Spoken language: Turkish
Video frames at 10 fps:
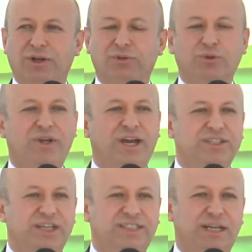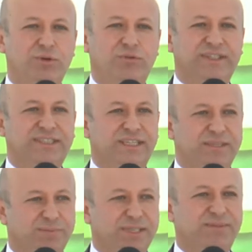Nuh Naci Yazgan
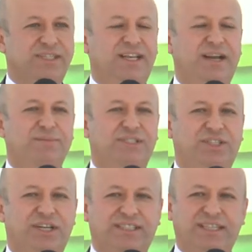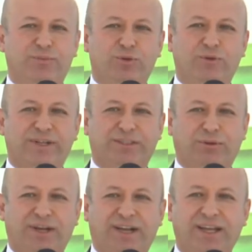Üniversitesi bizim sınırlarımız içerisinde bir üniversite
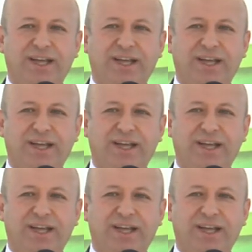olarak